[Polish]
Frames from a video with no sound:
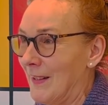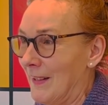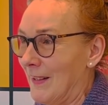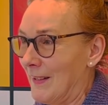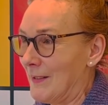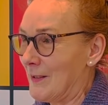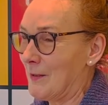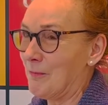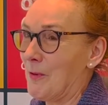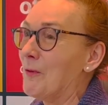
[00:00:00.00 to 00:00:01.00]
E,
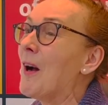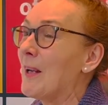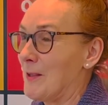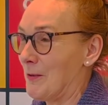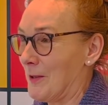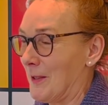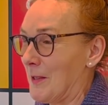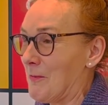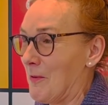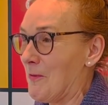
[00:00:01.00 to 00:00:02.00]
sprowadził, że tak
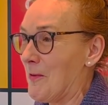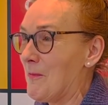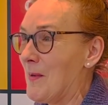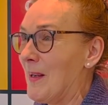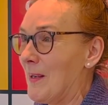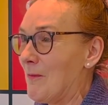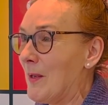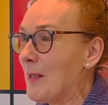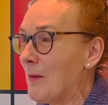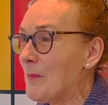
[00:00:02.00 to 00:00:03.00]
powiem,
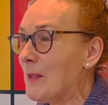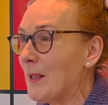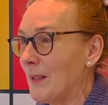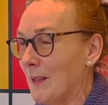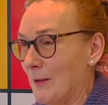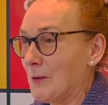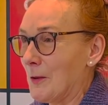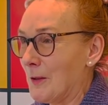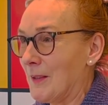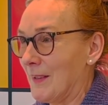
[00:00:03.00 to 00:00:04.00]
Benjamina na
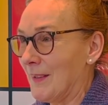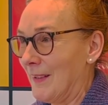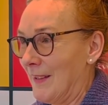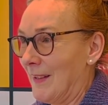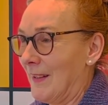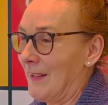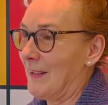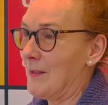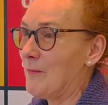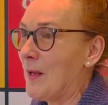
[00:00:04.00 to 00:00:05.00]
nurty
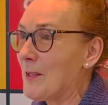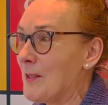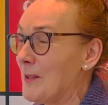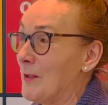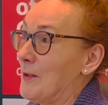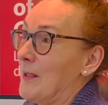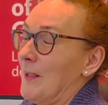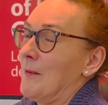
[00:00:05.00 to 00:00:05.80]
e, marksistowskie.